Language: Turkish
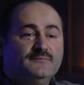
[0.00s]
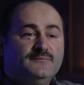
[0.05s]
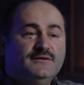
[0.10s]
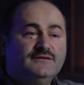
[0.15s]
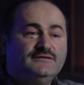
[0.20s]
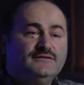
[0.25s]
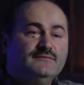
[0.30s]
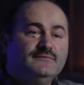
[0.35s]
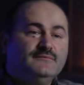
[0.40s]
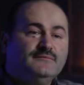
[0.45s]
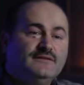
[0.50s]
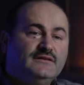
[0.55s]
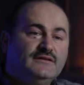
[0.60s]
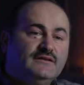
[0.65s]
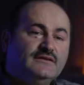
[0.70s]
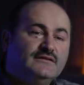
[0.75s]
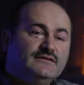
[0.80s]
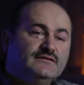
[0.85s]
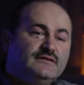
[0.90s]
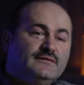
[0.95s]
bizim
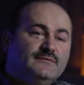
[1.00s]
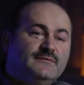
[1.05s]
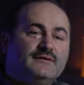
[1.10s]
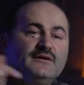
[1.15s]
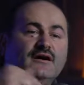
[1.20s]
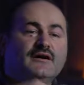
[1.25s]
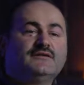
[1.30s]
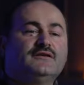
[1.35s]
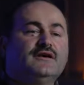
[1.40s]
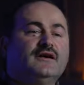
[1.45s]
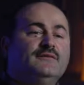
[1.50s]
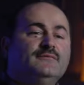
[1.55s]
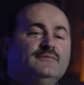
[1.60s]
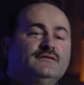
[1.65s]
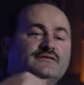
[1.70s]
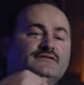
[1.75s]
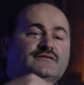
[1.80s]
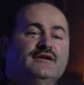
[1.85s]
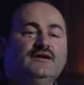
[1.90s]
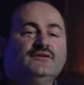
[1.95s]
gizli bir
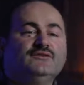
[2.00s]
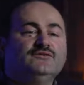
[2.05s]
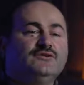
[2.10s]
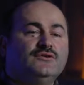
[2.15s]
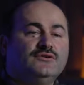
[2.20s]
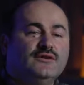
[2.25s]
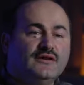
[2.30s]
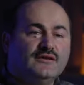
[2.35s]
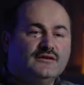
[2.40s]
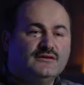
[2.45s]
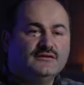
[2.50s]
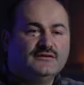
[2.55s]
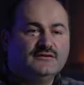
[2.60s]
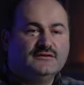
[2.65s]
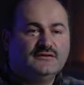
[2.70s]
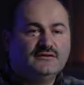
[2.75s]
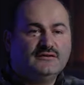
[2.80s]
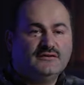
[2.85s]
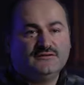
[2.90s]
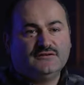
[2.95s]
hatamızdan
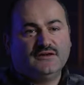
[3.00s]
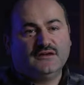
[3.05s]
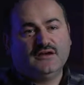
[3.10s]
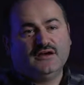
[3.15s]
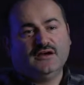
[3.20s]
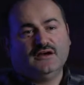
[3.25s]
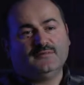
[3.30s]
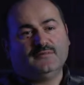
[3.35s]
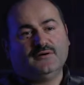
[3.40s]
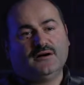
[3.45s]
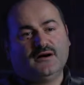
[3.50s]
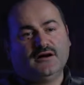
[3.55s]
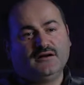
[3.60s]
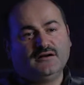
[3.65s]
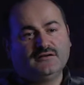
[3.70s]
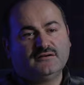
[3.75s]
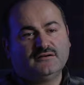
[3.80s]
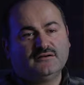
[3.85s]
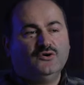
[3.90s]
dolayı Cenab-ı Hak